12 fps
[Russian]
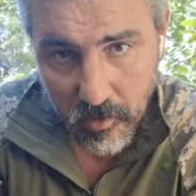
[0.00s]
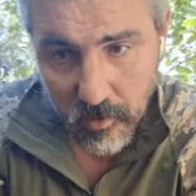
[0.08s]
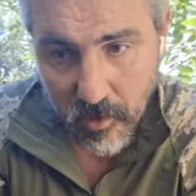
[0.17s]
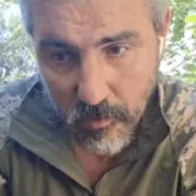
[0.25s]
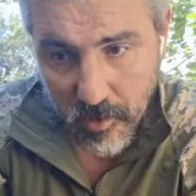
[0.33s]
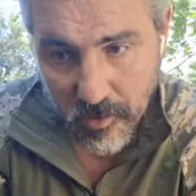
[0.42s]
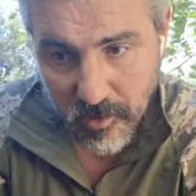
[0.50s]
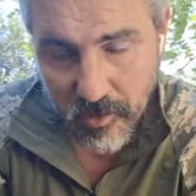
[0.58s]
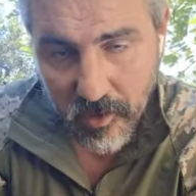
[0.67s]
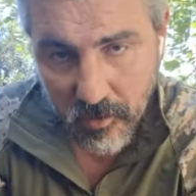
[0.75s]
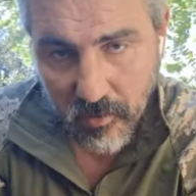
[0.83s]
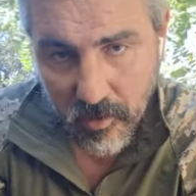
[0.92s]
Для меня с
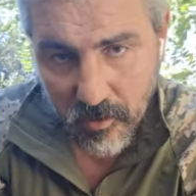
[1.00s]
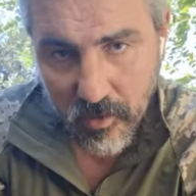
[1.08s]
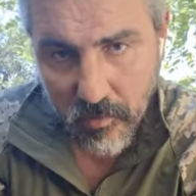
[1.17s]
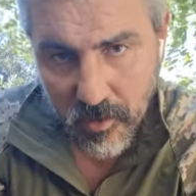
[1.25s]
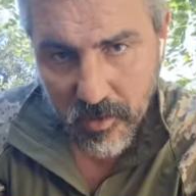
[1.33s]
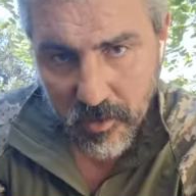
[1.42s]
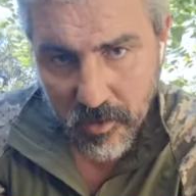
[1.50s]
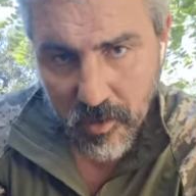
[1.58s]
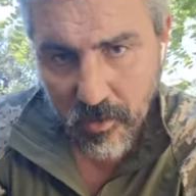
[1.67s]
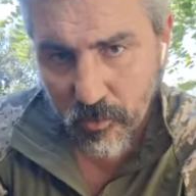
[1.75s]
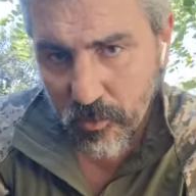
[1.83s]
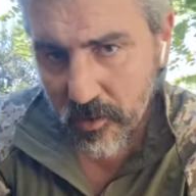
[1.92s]
детства родным язык
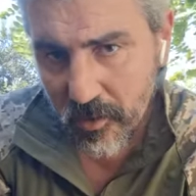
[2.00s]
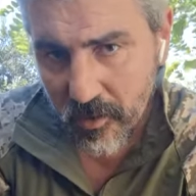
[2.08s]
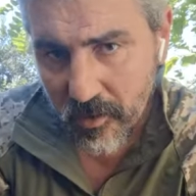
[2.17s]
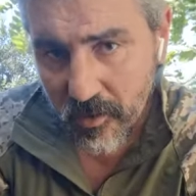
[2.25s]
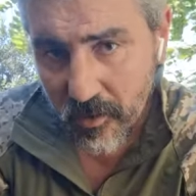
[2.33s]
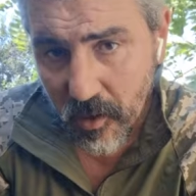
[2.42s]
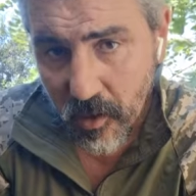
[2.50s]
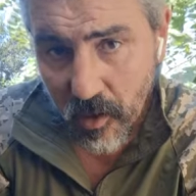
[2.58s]
стал русский язык.